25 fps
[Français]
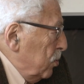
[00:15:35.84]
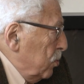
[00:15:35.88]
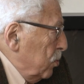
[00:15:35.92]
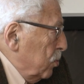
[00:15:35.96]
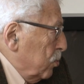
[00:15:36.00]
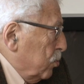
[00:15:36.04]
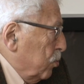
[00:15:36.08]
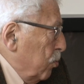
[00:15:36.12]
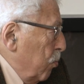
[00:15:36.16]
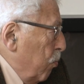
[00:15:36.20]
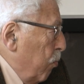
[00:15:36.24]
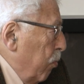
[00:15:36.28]
je
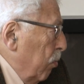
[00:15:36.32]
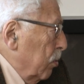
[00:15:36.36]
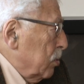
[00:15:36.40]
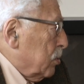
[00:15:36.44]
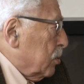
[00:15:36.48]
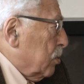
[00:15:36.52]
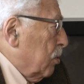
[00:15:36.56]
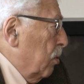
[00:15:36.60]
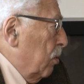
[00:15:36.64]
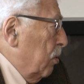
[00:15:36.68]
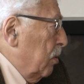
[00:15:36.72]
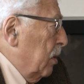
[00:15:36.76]

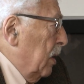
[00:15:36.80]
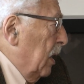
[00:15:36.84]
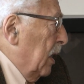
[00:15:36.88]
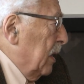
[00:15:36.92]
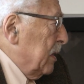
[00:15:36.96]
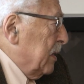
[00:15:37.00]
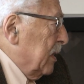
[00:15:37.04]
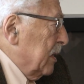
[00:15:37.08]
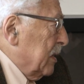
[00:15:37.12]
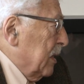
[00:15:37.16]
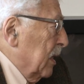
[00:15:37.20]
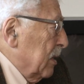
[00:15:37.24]
suppose qu'il a
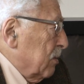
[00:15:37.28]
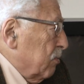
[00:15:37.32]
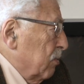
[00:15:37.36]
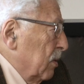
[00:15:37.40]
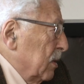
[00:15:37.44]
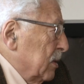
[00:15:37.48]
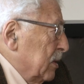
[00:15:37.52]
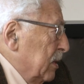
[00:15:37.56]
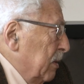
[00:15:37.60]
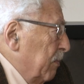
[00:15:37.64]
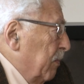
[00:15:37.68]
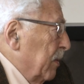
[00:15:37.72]
été tatoué
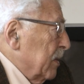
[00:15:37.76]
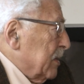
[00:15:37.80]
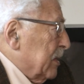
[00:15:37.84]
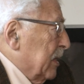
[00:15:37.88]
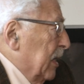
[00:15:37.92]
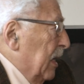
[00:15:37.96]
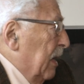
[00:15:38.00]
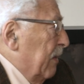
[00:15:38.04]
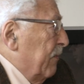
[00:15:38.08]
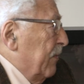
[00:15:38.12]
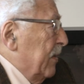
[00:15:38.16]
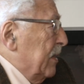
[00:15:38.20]
ainsi parce
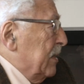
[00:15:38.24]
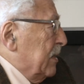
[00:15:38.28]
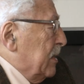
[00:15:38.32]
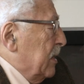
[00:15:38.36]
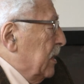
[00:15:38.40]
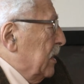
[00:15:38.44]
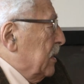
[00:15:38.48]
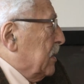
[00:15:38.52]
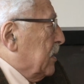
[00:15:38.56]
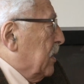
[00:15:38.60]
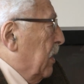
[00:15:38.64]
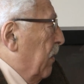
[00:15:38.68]
qu'il avait
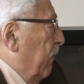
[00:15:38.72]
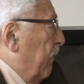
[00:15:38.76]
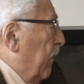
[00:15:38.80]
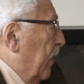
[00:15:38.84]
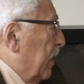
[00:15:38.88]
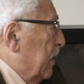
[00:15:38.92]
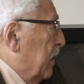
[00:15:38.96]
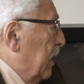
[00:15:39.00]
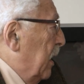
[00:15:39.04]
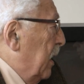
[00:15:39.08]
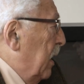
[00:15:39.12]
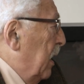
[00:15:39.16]
essayé de
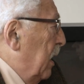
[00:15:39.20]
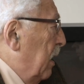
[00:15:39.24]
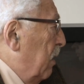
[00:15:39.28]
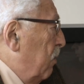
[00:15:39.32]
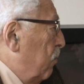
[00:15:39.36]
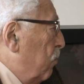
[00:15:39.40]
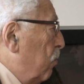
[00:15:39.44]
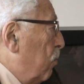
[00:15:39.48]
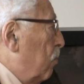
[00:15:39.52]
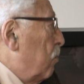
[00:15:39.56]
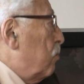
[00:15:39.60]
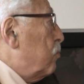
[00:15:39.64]
s'évader,
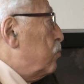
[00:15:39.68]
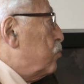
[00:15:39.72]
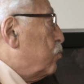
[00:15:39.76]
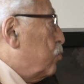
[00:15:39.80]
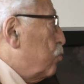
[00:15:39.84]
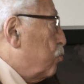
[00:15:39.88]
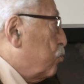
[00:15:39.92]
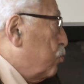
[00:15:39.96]
ou je